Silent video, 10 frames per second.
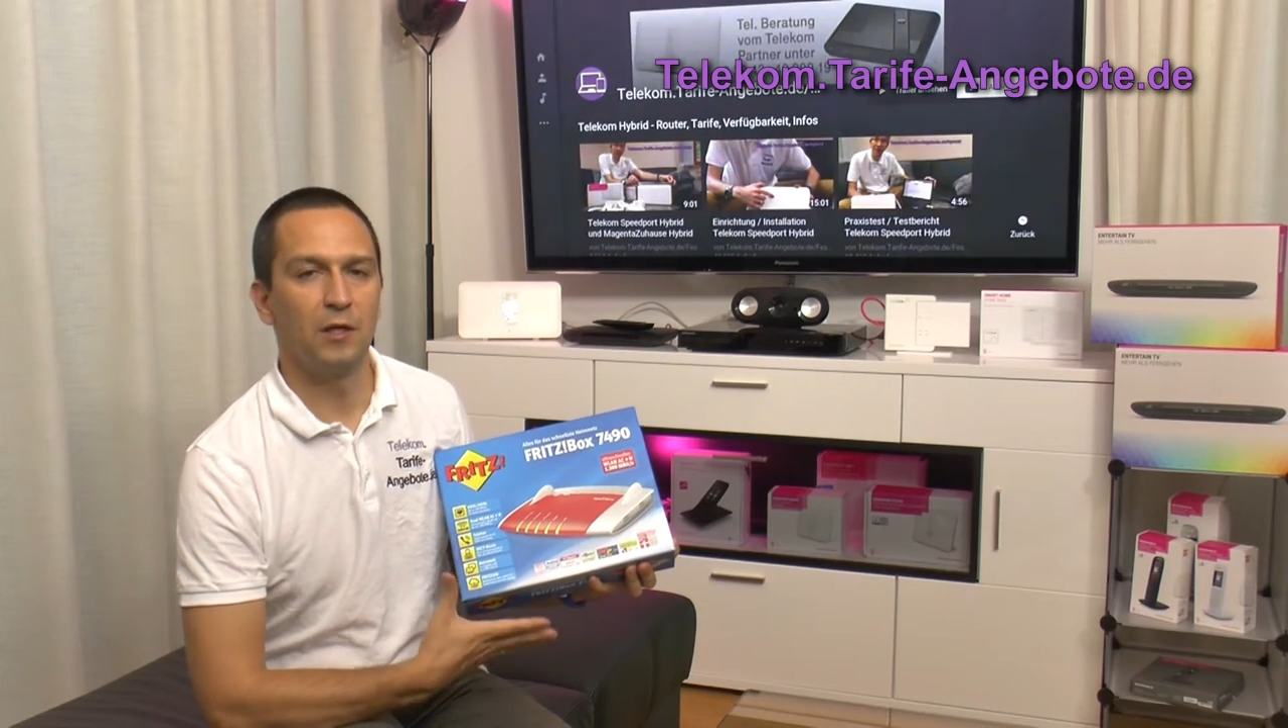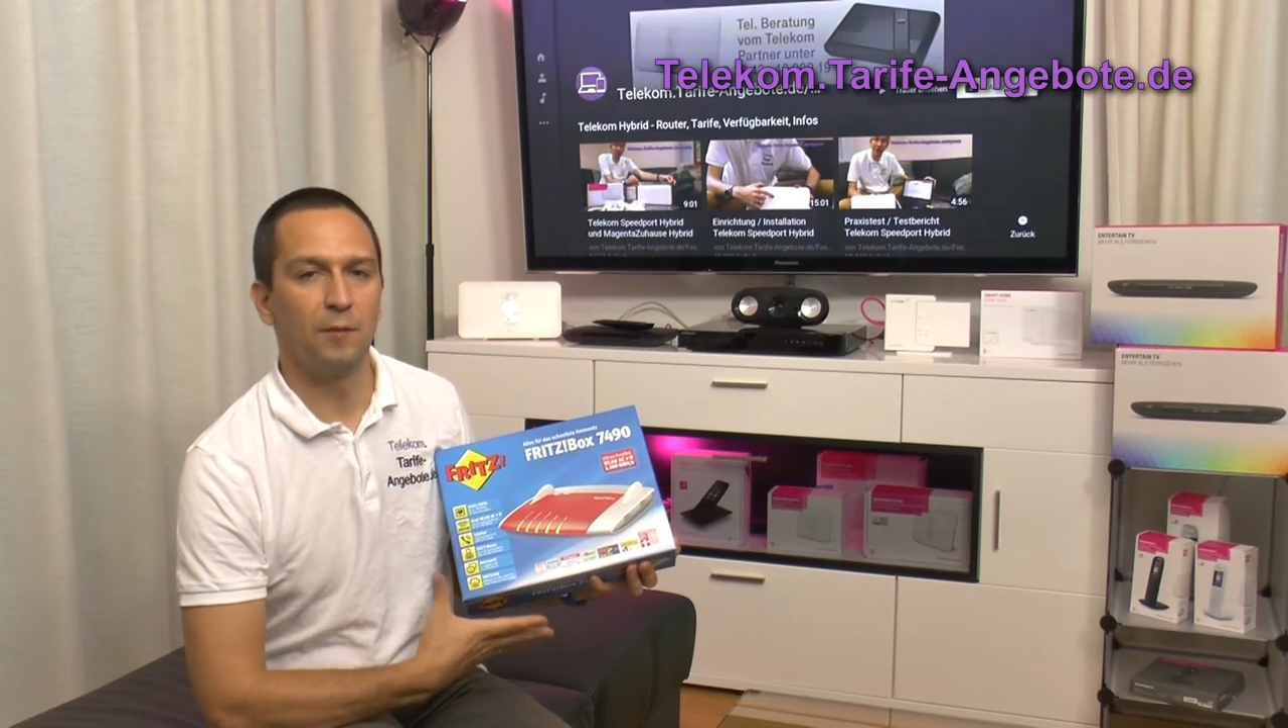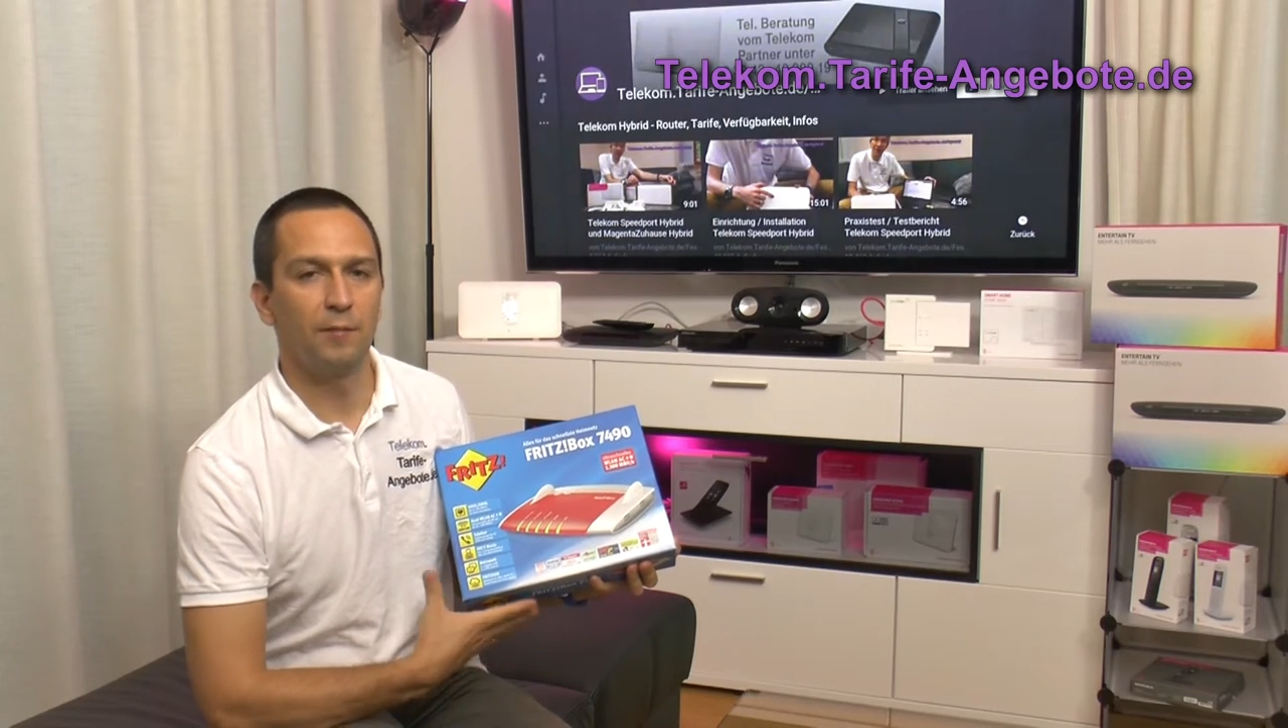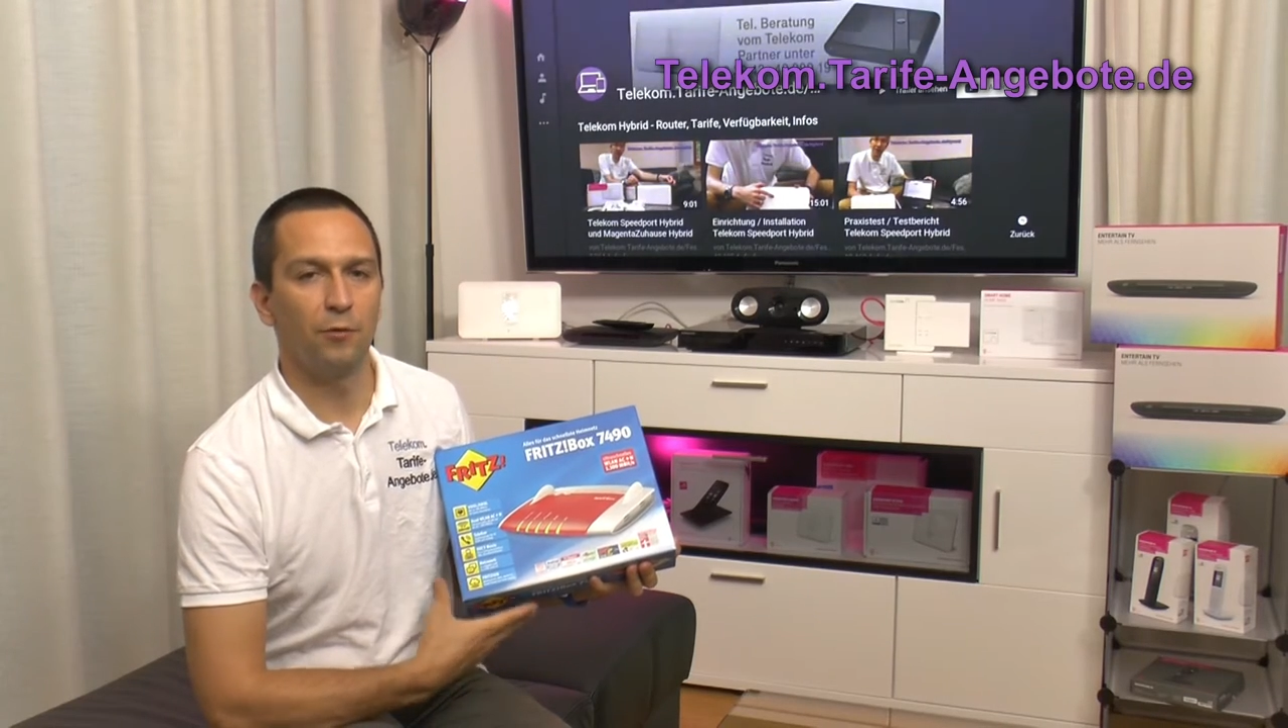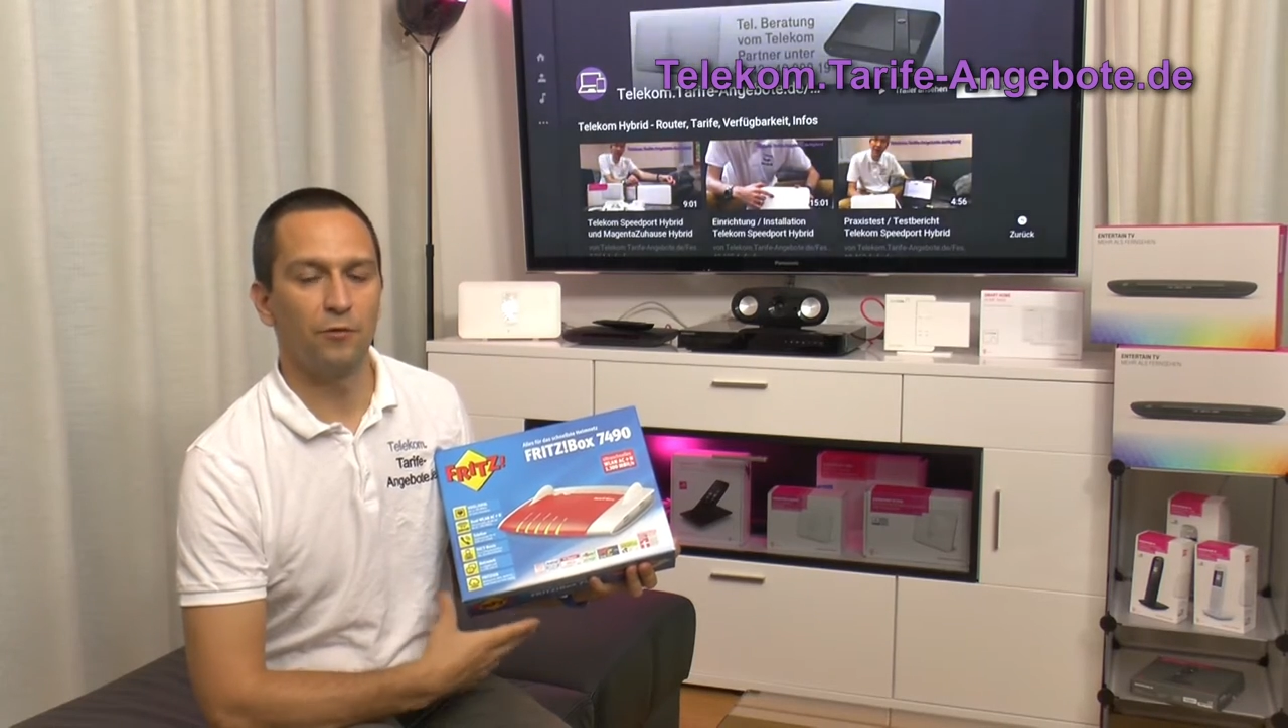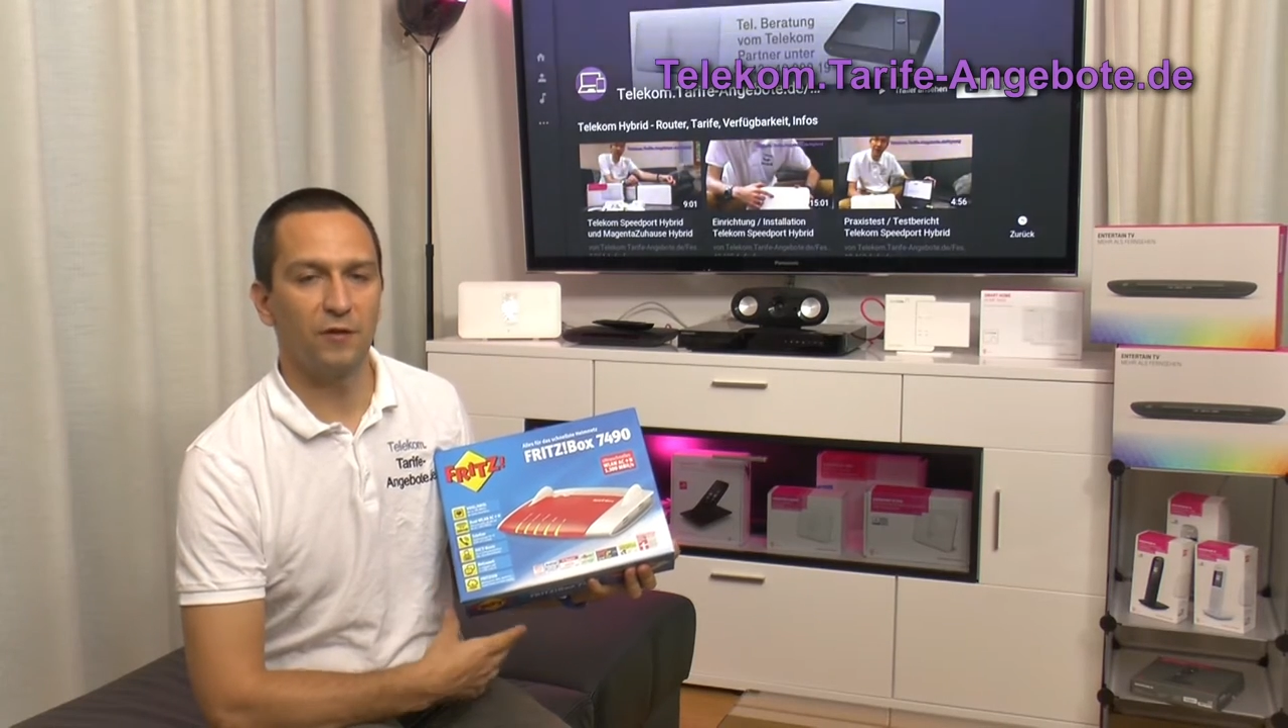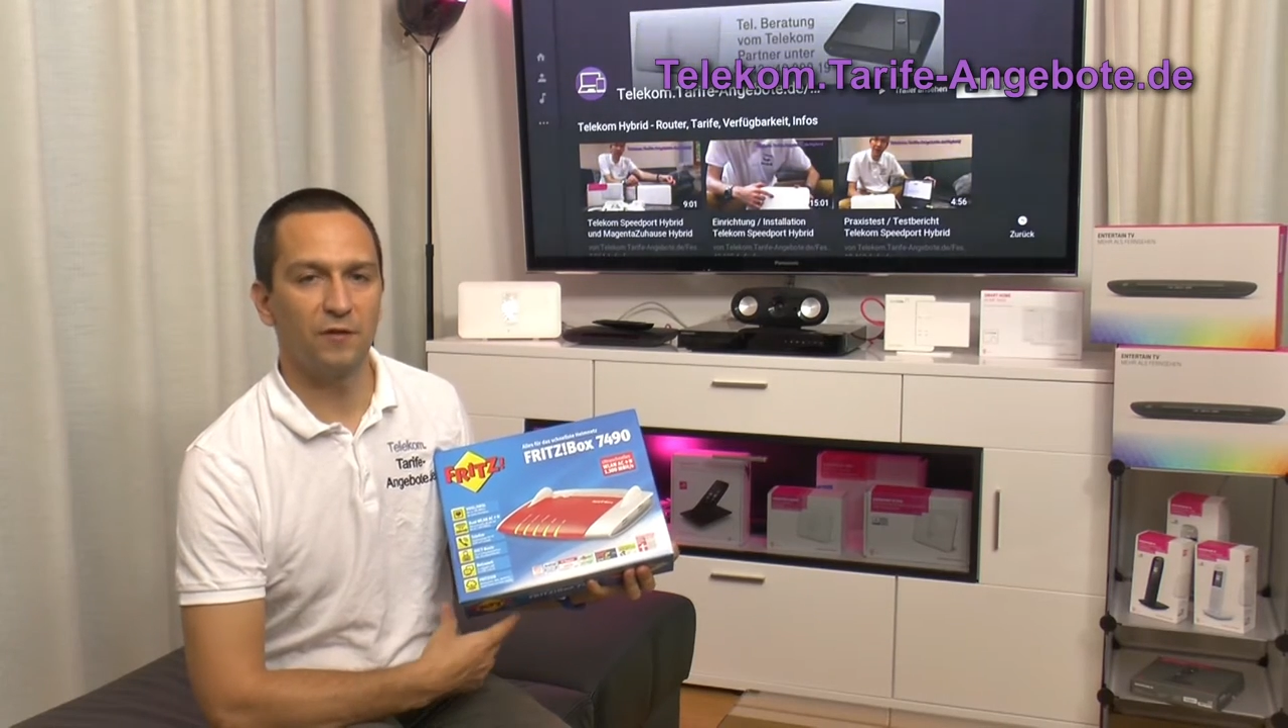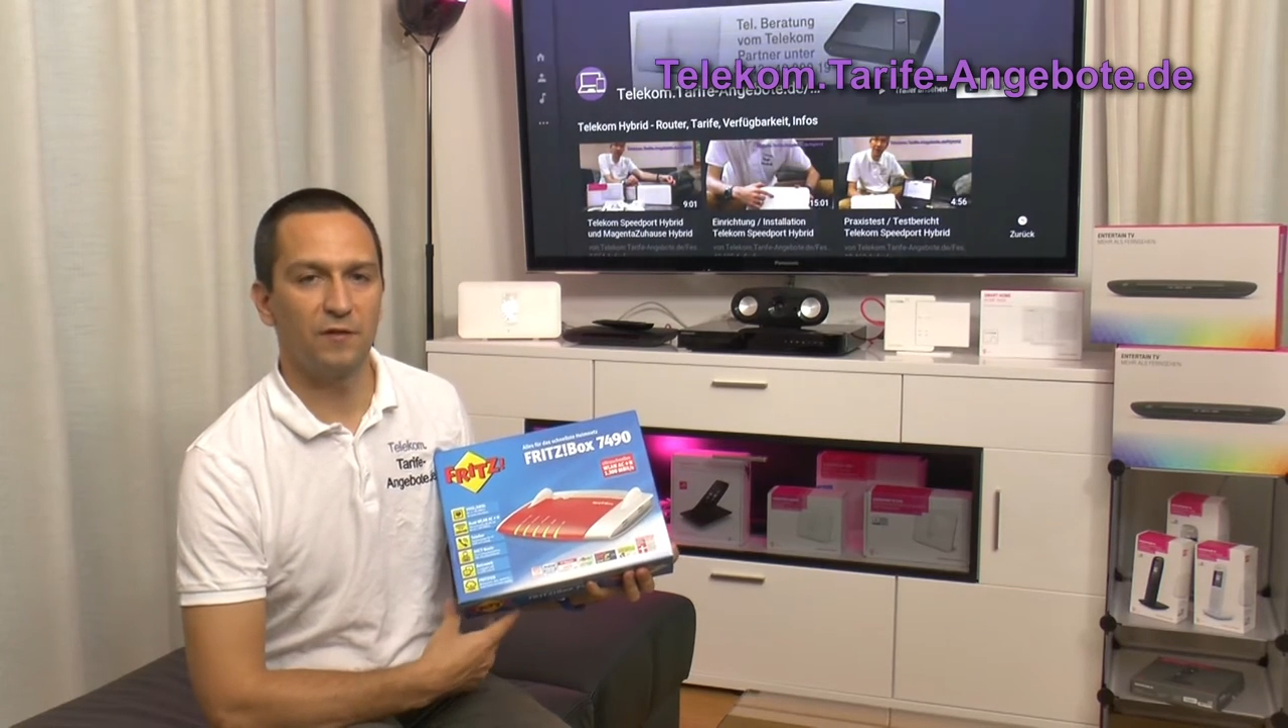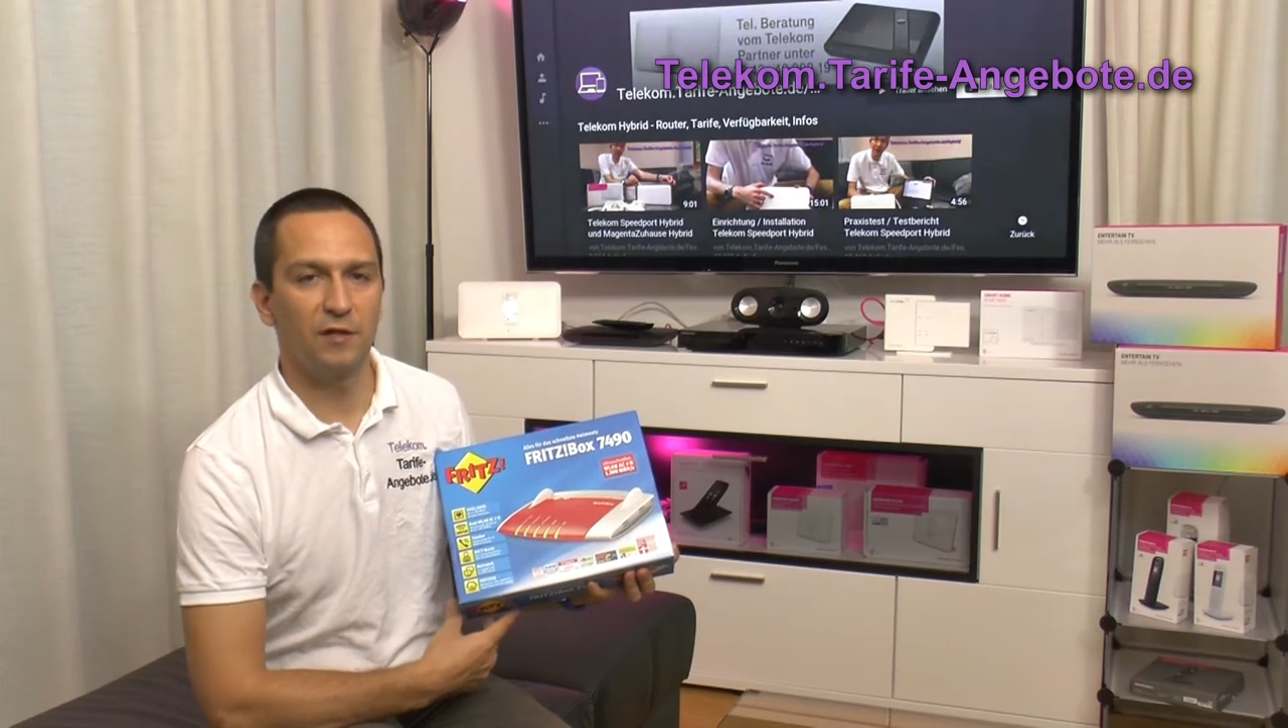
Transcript: Bei uns als